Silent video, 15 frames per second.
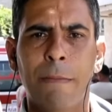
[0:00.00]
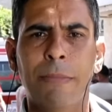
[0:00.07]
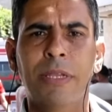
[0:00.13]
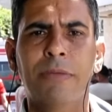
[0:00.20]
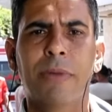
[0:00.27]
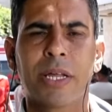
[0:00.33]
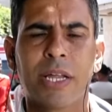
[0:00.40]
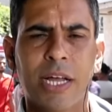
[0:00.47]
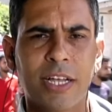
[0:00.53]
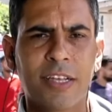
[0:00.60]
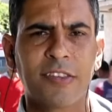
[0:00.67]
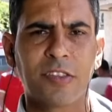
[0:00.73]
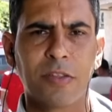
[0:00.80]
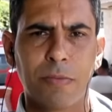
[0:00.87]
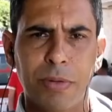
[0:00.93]
من
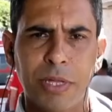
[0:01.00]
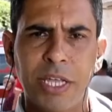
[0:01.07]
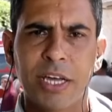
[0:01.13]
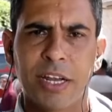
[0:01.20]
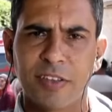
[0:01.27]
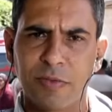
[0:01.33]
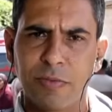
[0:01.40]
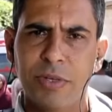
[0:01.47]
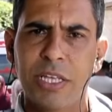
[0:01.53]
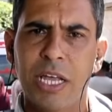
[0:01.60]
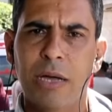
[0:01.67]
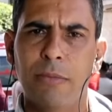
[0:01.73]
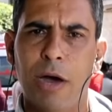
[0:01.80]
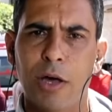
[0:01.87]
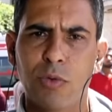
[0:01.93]
مراكز طبية
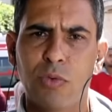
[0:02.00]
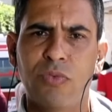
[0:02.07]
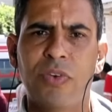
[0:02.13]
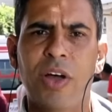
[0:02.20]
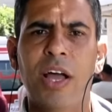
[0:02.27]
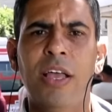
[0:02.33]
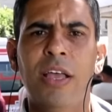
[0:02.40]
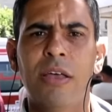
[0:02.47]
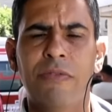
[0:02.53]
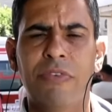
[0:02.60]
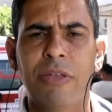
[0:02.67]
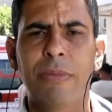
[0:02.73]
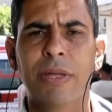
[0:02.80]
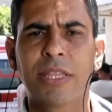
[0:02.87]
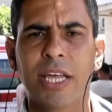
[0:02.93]
رسمية معروفة
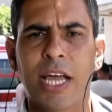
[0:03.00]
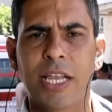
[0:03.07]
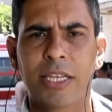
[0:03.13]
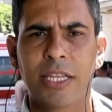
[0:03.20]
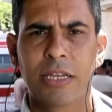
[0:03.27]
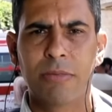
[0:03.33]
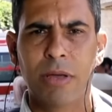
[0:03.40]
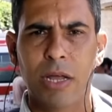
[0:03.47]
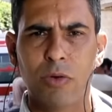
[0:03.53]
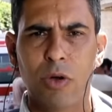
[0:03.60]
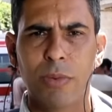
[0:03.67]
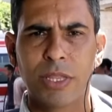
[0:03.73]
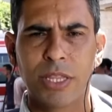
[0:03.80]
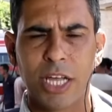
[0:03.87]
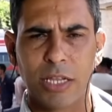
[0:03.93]
في منطقة دير بلح
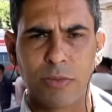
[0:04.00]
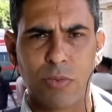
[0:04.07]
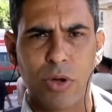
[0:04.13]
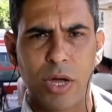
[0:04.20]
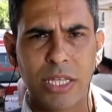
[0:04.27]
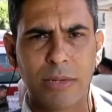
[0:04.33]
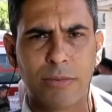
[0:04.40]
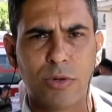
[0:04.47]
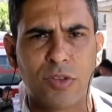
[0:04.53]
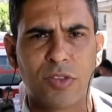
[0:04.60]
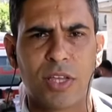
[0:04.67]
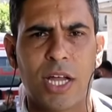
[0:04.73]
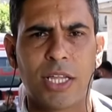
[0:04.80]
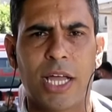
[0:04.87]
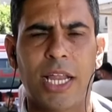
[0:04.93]
ومنطقة مخيم
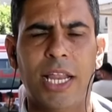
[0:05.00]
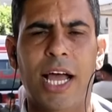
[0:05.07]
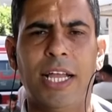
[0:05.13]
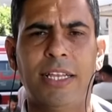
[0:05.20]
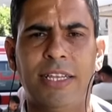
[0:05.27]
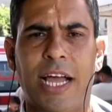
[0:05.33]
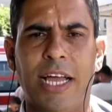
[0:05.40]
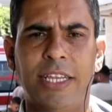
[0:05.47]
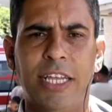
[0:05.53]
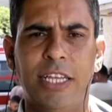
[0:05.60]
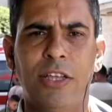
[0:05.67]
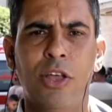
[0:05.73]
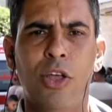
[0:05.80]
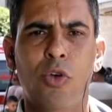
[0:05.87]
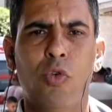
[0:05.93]
النصرات على
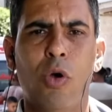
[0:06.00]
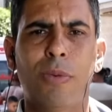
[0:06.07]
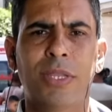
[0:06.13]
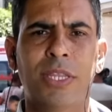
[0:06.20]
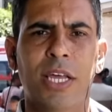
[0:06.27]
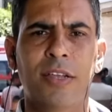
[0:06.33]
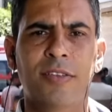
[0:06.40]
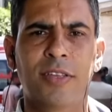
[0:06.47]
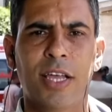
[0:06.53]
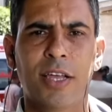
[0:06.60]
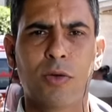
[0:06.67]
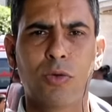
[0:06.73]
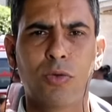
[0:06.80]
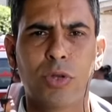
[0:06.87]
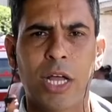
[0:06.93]
التحديد وبالتالي
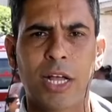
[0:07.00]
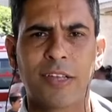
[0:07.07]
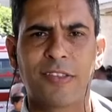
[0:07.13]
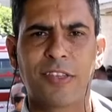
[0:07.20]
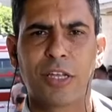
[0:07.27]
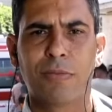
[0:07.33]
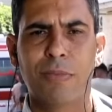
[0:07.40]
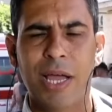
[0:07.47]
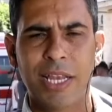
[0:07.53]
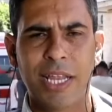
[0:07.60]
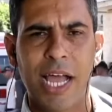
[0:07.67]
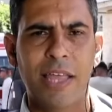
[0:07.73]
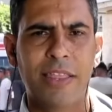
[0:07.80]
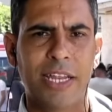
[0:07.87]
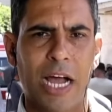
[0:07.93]
سيكون هناك استكمال
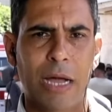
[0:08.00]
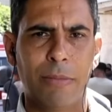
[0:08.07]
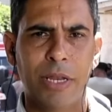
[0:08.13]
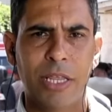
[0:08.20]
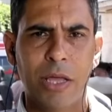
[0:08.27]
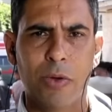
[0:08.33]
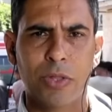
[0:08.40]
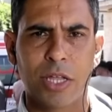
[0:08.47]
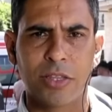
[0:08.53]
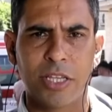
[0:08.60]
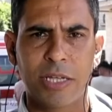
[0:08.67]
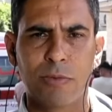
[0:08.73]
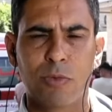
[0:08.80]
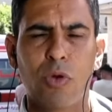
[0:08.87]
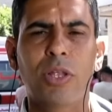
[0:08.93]
لهذه العملية
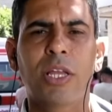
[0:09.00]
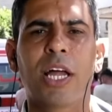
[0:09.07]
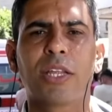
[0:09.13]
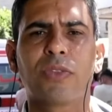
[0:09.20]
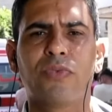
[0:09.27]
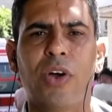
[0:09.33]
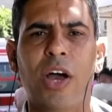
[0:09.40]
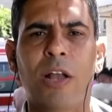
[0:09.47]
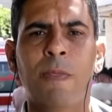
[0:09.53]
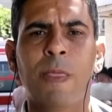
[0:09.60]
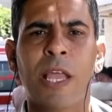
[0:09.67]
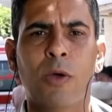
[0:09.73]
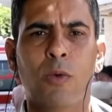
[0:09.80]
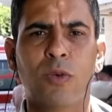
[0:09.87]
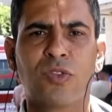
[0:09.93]
وتطعيم كل الأطفال
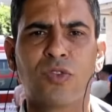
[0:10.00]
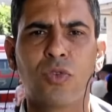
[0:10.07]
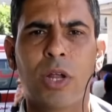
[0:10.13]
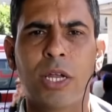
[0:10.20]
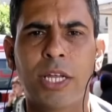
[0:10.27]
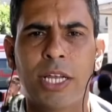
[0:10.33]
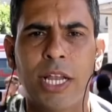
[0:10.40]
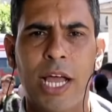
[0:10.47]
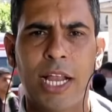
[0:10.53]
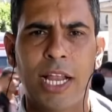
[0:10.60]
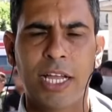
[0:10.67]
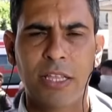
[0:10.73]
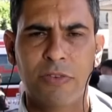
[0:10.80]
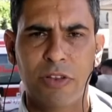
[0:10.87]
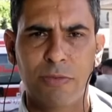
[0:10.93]
وصولا إلى
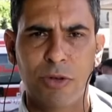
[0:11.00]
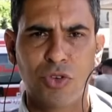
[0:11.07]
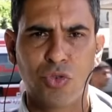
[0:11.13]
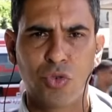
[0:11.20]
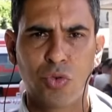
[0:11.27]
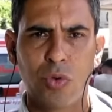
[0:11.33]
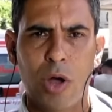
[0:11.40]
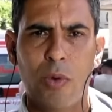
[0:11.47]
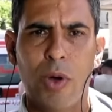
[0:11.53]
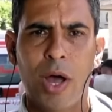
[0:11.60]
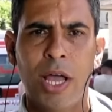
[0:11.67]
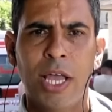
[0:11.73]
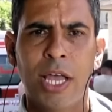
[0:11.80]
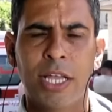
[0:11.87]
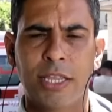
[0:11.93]
الهدف المنشود وهو
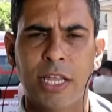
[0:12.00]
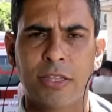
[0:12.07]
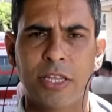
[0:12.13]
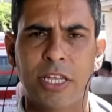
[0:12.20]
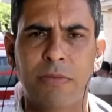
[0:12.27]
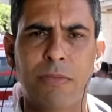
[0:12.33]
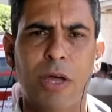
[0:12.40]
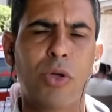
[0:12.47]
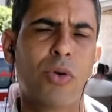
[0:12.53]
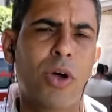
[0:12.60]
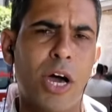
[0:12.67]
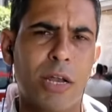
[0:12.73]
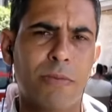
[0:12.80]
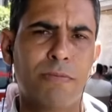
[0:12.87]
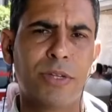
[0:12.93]
تطعيم ما
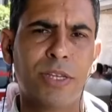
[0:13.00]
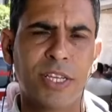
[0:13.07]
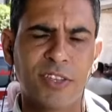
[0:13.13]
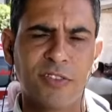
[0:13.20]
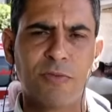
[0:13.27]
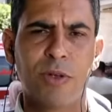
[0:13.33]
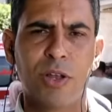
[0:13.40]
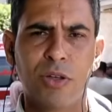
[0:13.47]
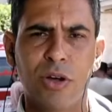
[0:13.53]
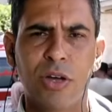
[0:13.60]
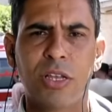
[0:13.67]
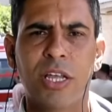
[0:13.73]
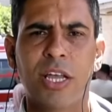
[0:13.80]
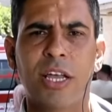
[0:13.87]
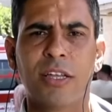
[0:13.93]
يقارب من نصف
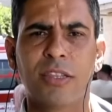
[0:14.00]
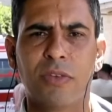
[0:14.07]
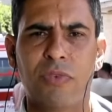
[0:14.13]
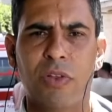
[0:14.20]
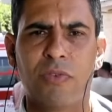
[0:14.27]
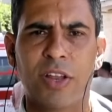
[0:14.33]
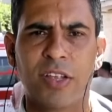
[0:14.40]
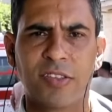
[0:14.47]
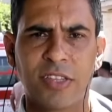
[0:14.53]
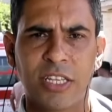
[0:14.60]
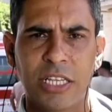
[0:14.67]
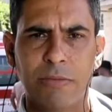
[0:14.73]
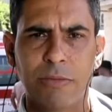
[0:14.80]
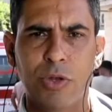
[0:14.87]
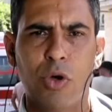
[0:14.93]
مليون آه، طفل
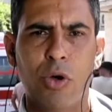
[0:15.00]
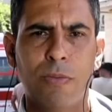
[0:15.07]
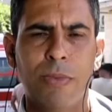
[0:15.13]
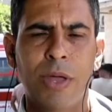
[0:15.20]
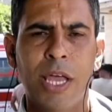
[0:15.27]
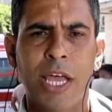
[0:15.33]
فلسطيني منهم